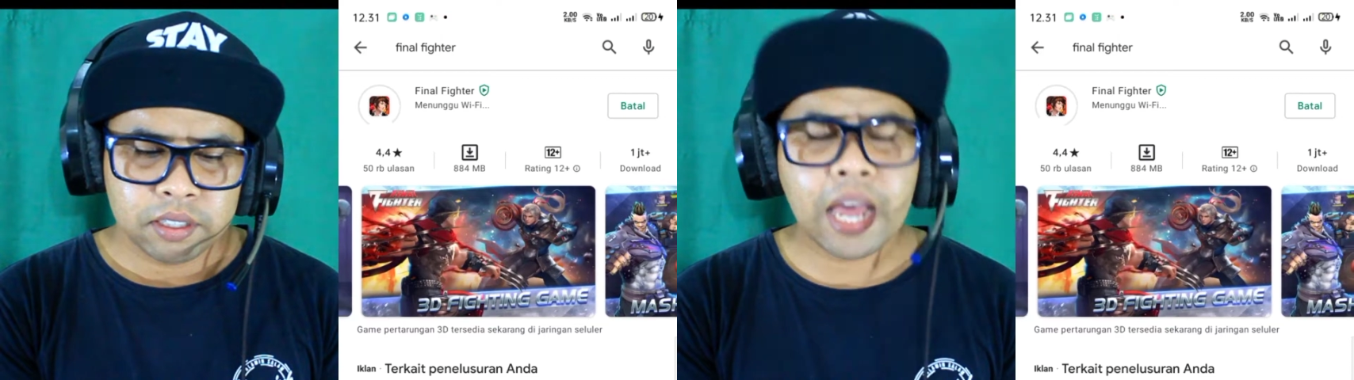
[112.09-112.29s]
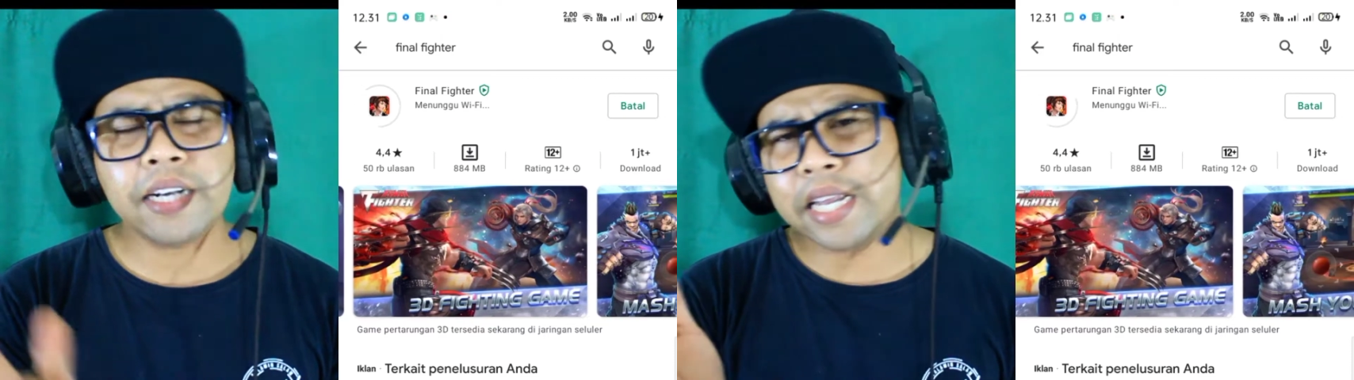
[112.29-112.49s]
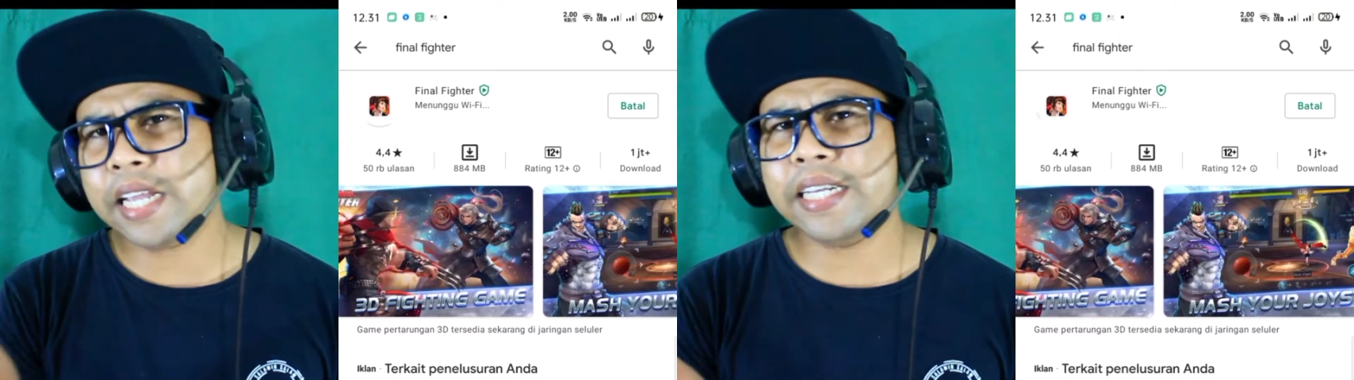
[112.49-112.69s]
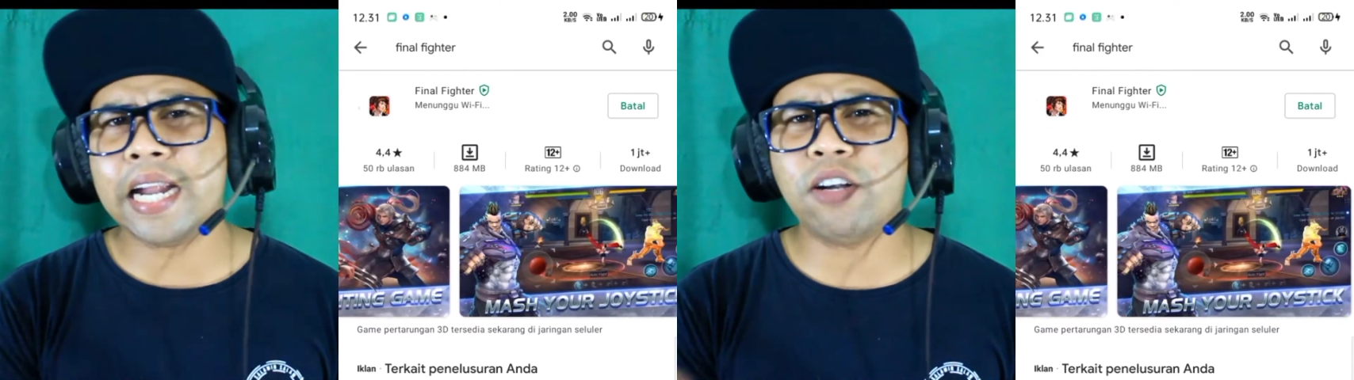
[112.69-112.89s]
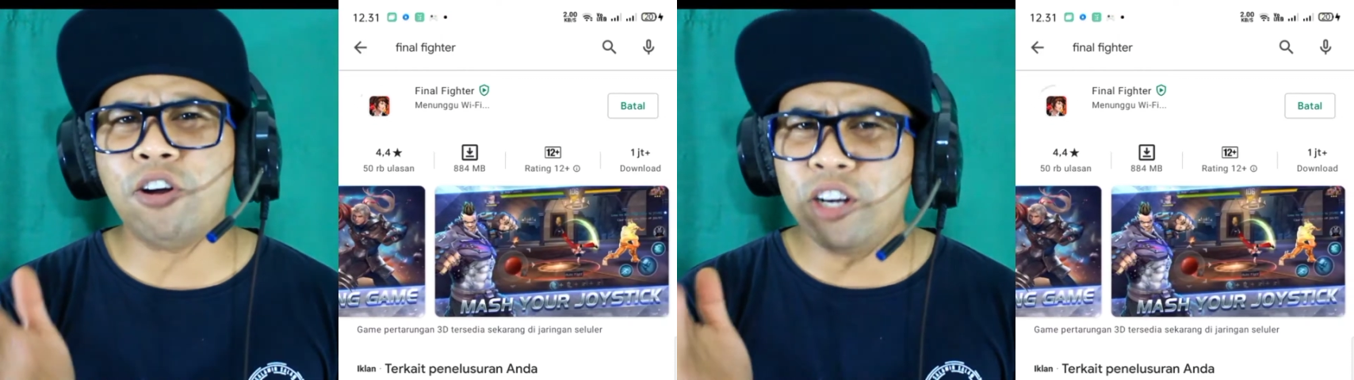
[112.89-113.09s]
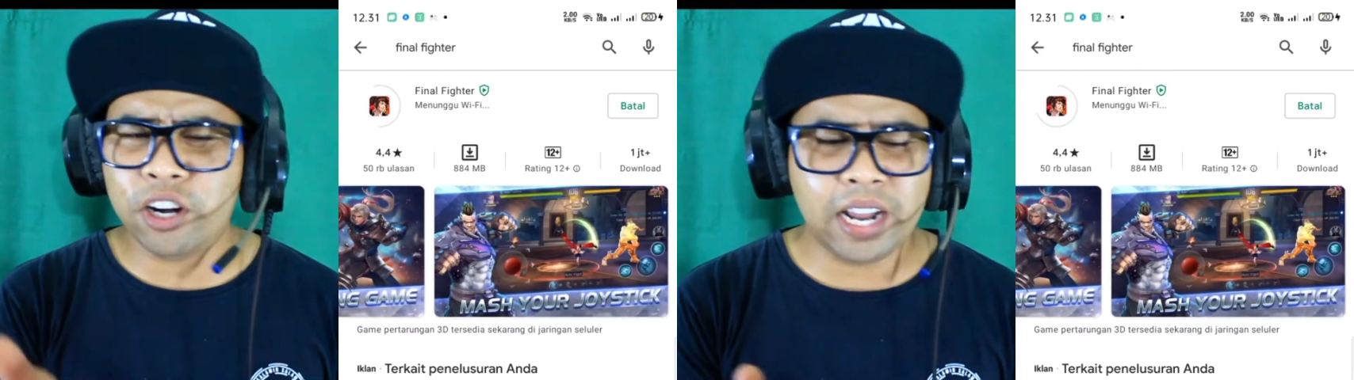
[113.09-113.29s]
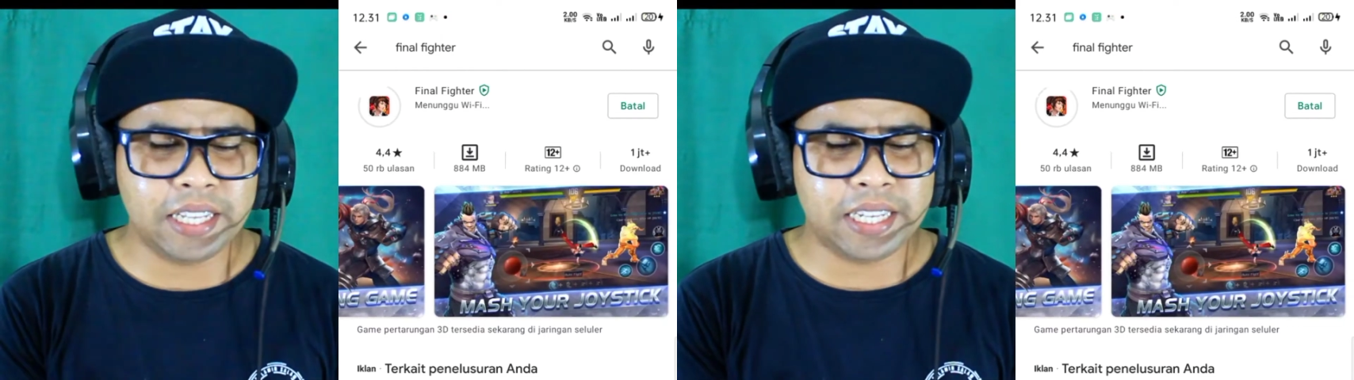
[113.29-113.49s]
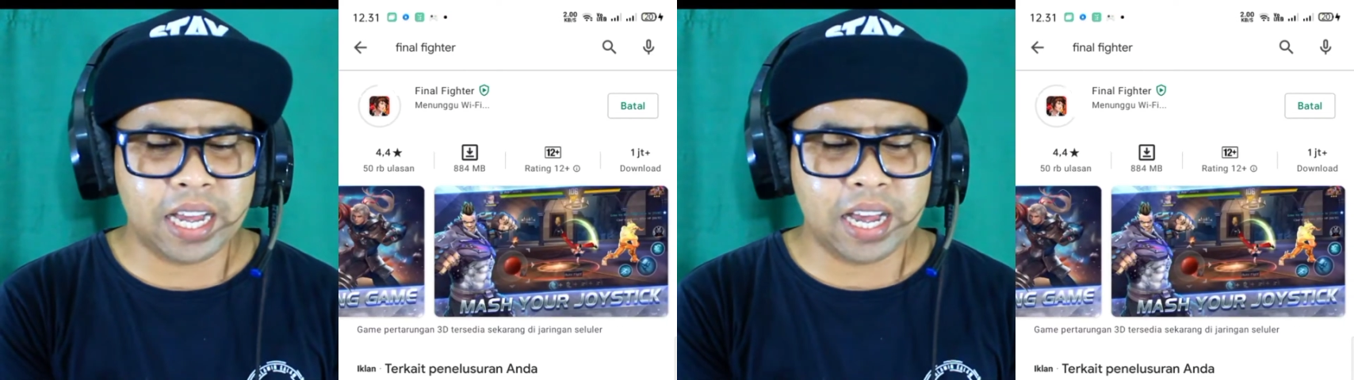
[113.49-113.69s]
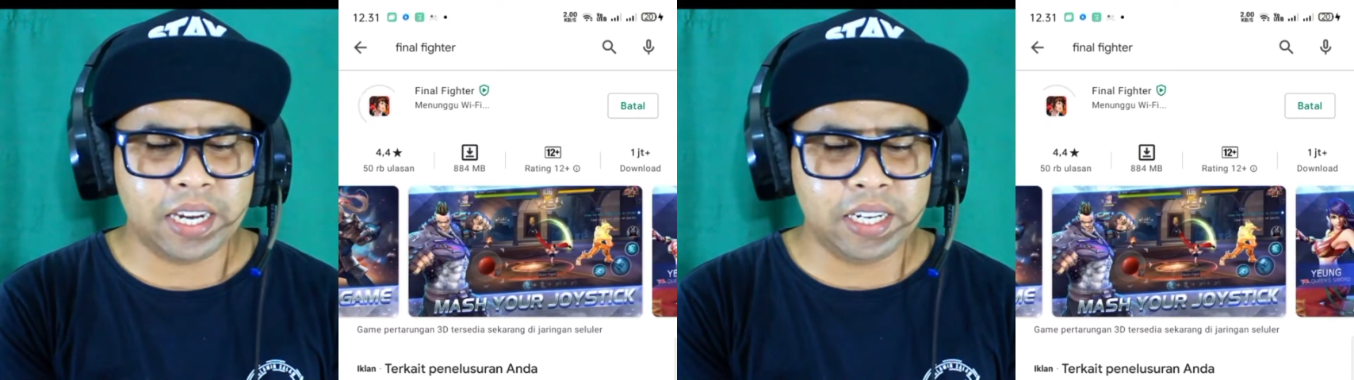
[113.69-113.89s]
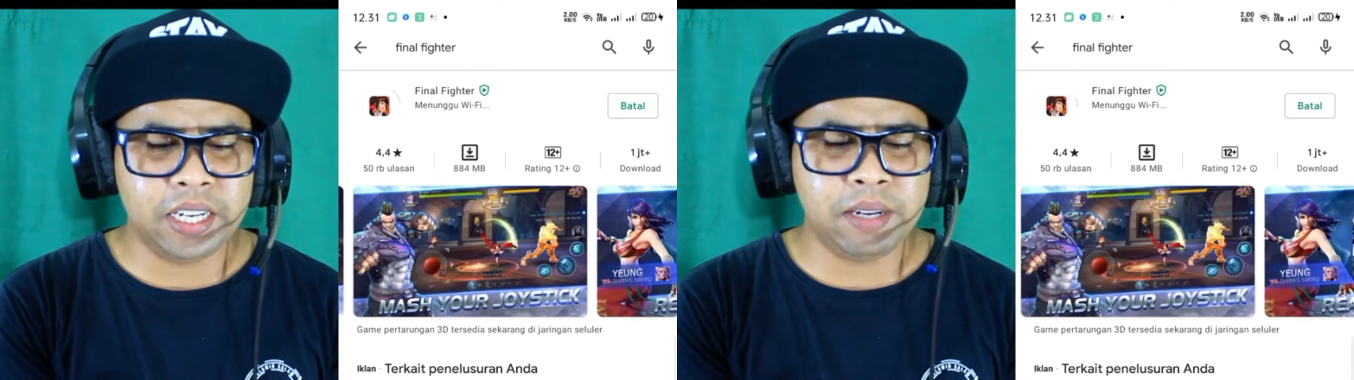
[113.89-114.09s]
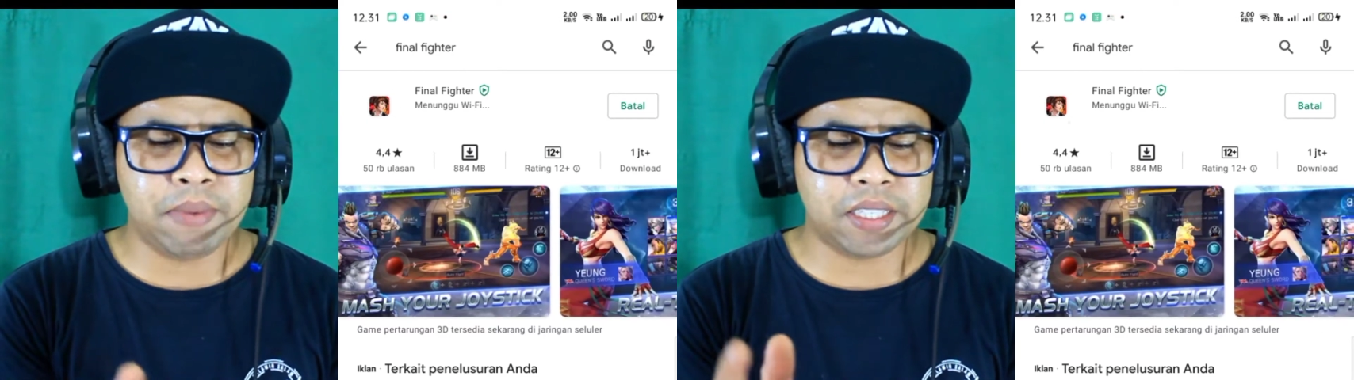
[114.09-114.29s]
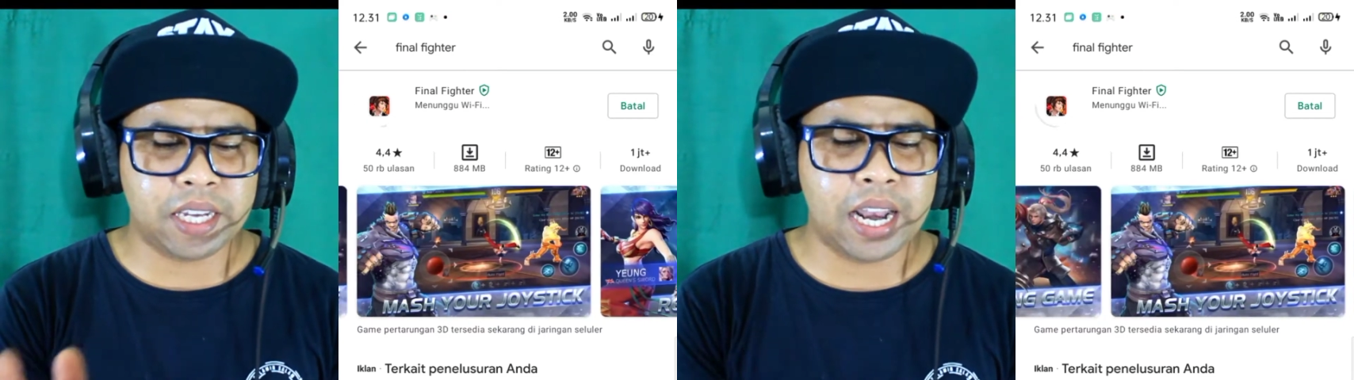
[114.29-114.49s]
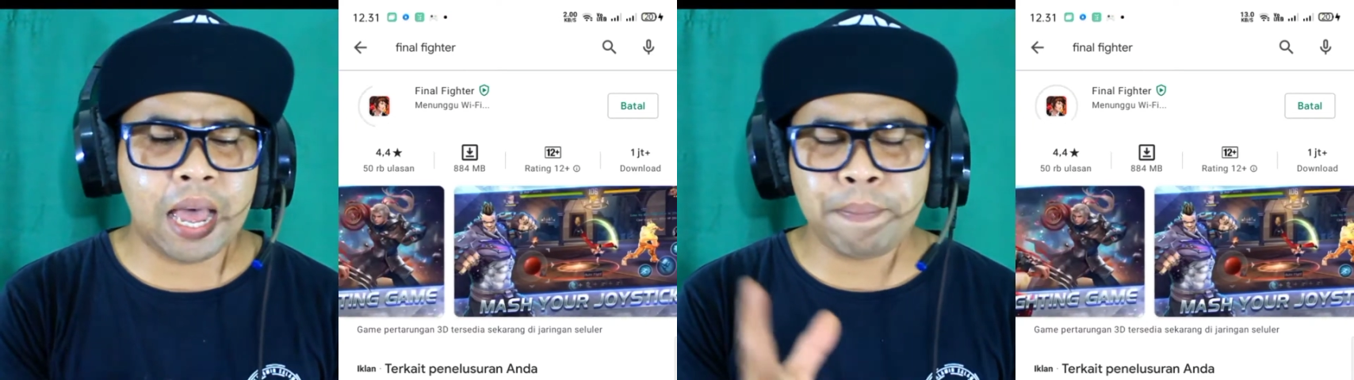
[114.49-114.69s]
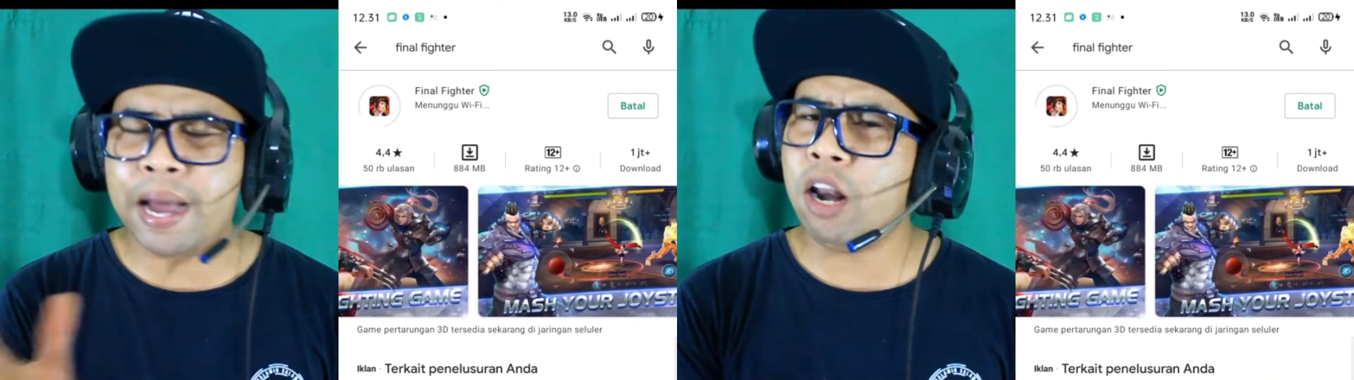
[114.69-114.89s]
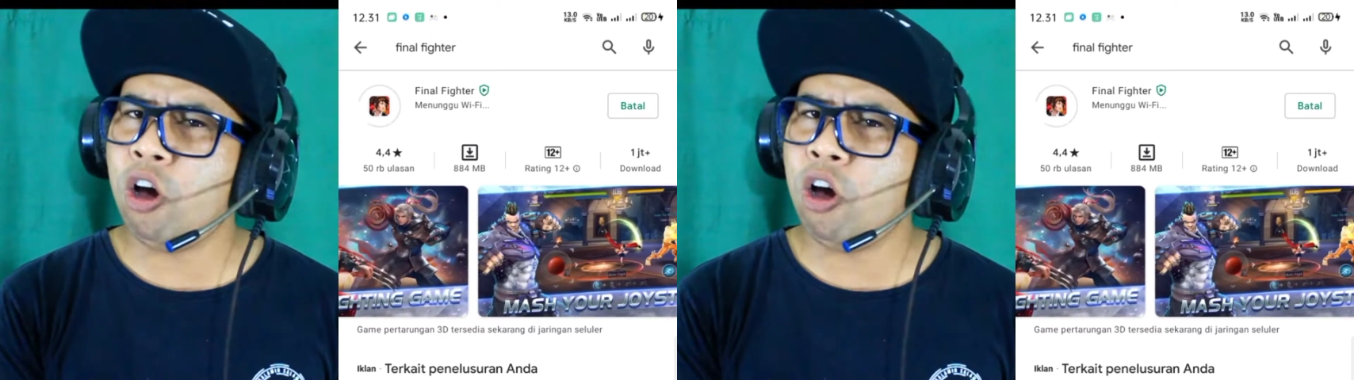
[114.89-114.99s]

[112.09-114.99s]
Nanti kita download aja. Ini masih lama